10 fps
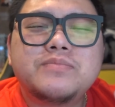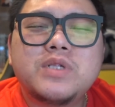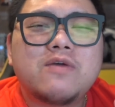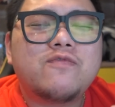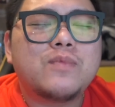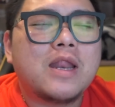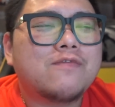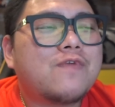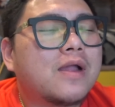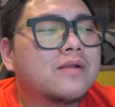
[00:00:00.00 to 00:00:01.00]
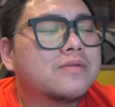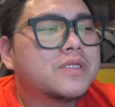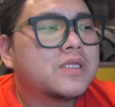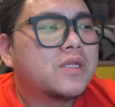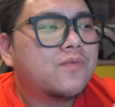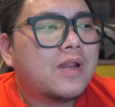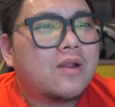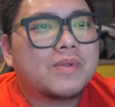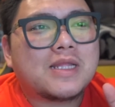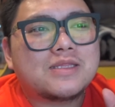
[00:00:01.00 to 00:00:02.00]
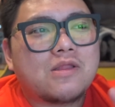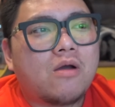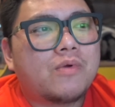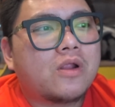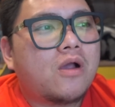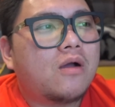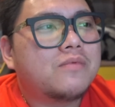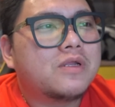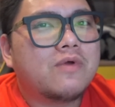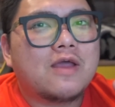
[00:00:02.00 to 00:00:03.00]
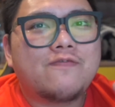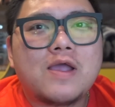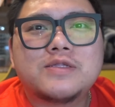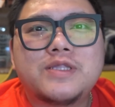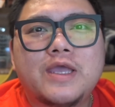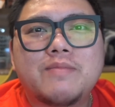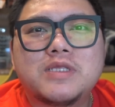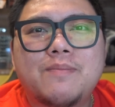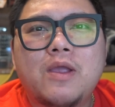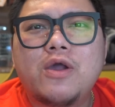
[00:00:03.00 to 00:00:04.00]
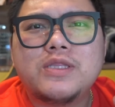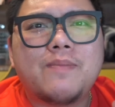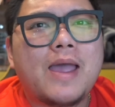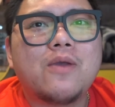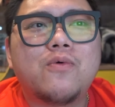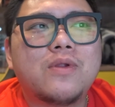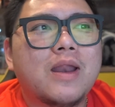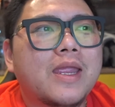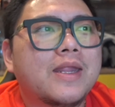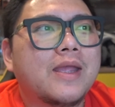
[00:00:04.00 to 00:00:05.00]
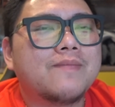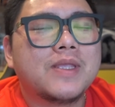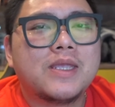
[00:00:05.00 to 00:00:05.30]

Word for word: แล้วเวลาฟังเวลาเรามาตัดต่อบนคอมหรือเวลาฟังเสียงมันจะไม่ค่อยสบายหูเท่าไหร่นะครับ